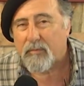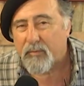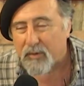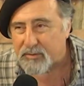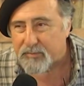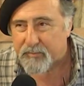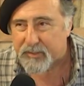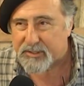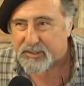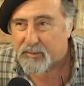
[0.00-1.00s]
Nós
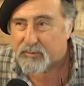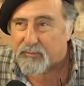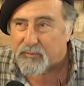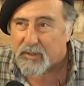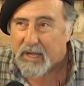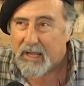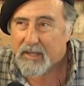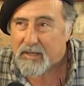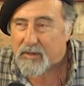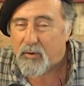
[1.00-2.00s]
precisamos
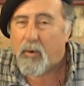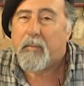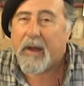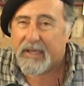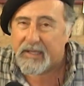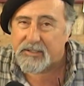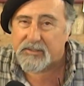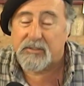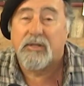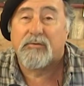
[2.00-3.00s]
divulgar no
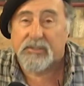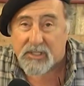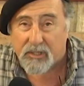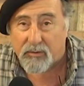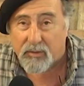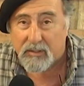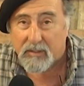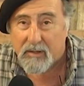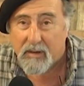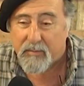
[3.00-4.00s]
país e no exterior
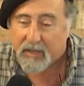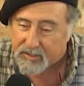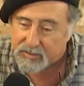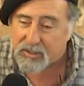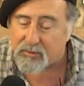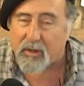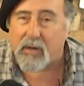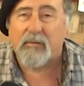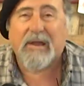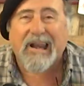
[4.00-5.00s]
para que isso se
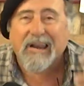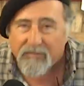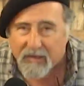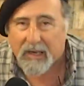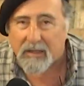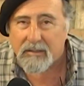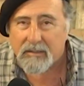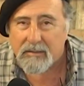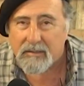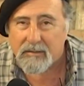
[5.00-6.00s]
torne um carnaval,
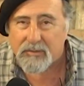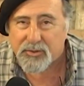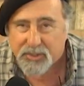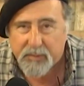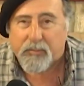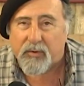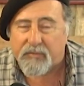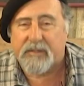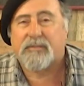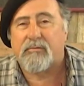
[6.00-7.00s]
tipo a
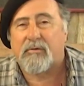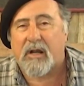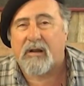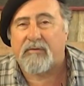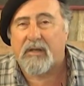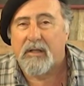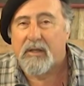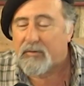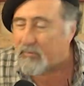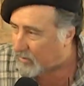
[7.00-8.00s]
festa do carnaval
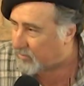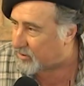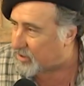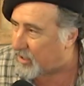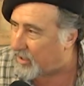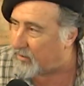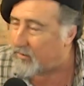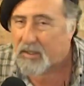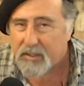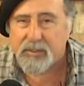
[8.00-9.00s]
no Rio de Janeiro.
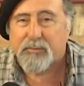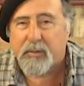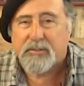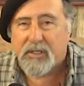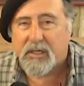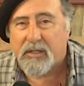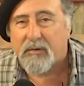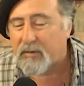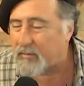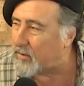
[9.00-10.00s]
Isso pode ser aqui
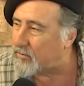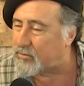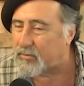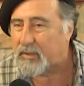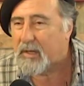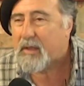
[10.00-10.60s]
no Rio Grande do Sul,